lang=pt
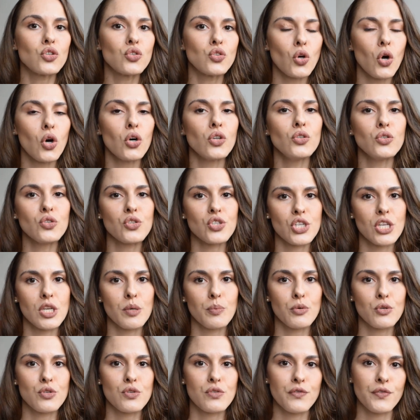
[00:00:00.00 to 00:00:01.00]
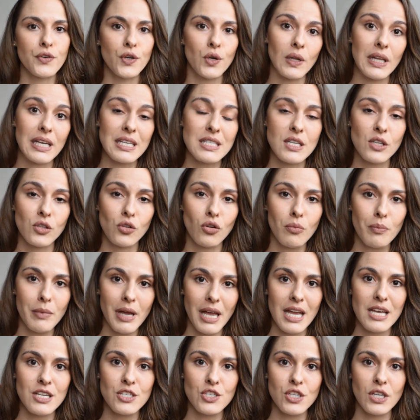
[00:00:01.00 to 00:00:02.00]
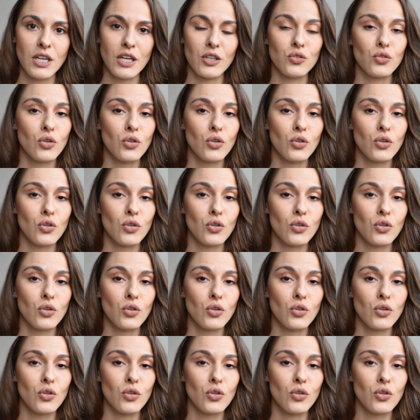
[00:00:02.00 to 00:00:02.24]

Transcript: todo tipo de violência doméstica,